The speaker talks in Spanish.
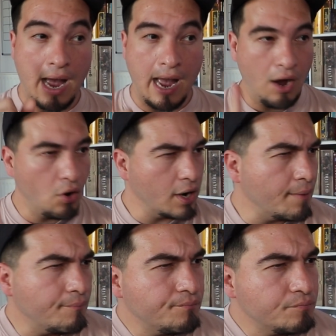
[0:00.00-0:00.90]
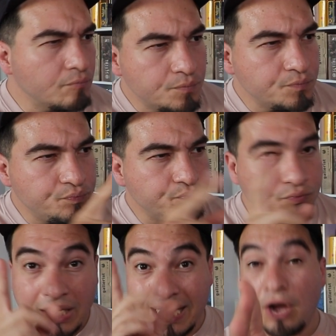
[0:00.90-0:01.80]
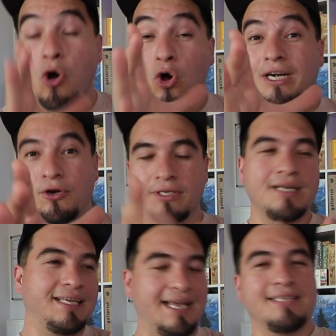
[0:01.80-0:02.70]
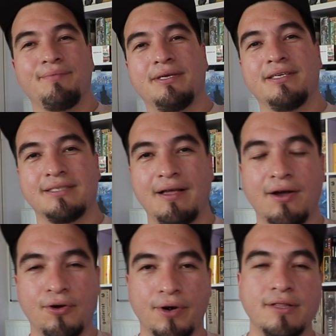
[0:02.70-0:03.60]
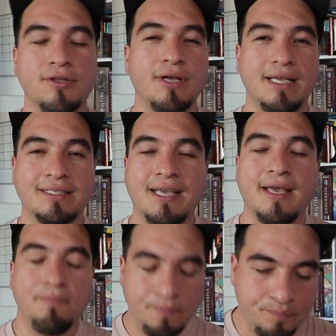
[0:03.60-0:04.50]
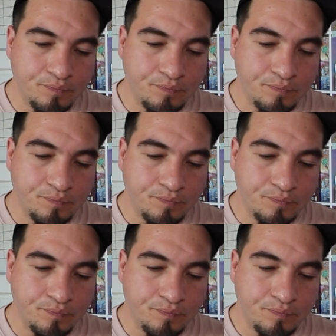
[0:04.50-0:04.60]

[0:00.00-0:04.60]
Ahora, otra cosa que ya se me estaba ocurriendo es que